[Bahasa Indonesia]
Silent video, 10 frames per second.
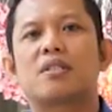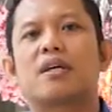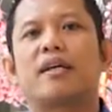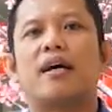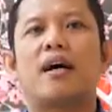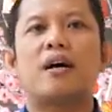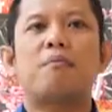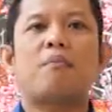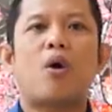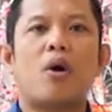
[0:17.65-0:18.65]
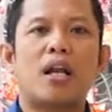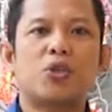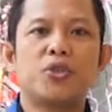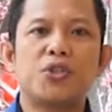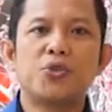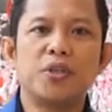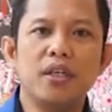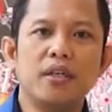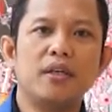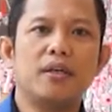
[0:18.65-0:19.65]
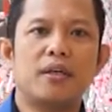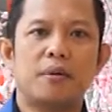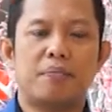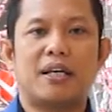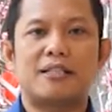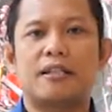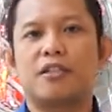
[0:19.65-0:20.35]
saya Mawal di Juni yang biasa